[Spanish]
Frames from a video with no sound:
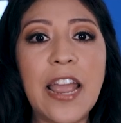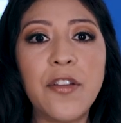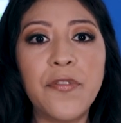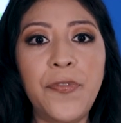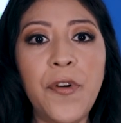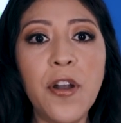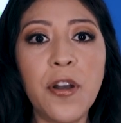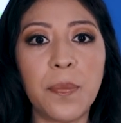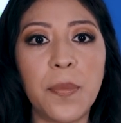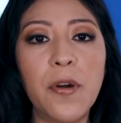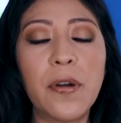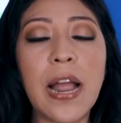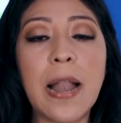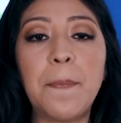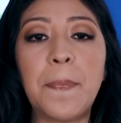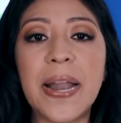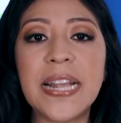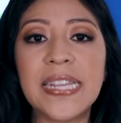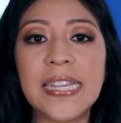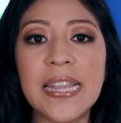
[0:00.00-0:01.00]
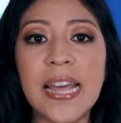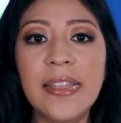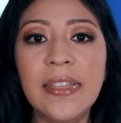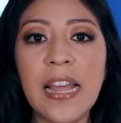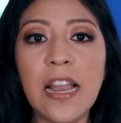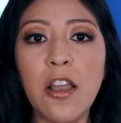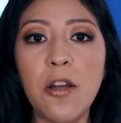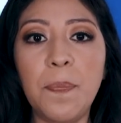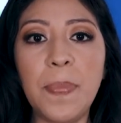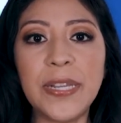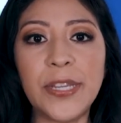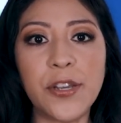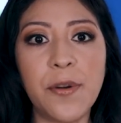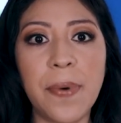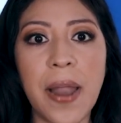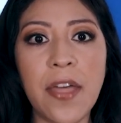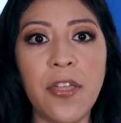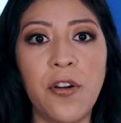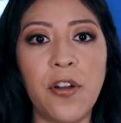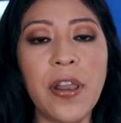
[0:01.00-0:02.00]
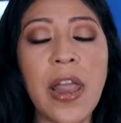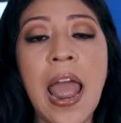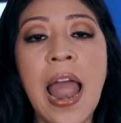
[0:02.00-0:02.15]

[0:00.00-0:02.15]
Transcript: informo que el presidente López Obrador